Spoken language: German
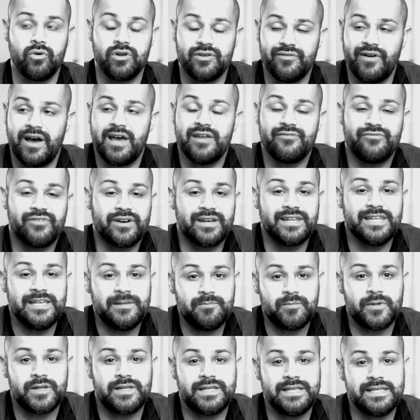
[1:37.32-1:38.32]
und ich war einfach
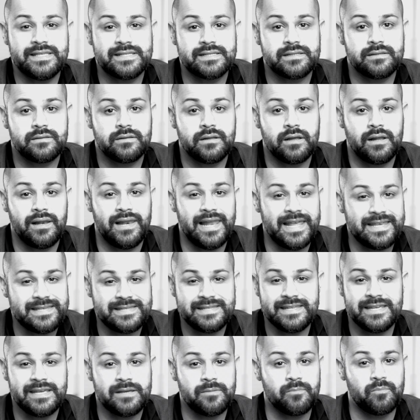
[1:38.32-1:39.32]
nicht mehr diesen
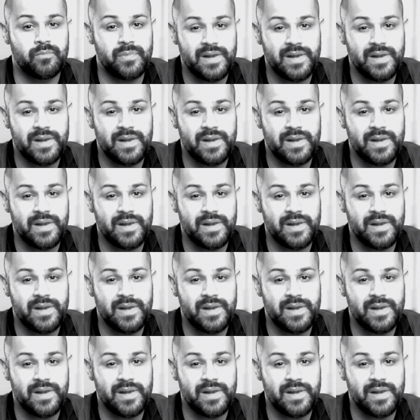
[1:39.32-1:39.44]
lästigen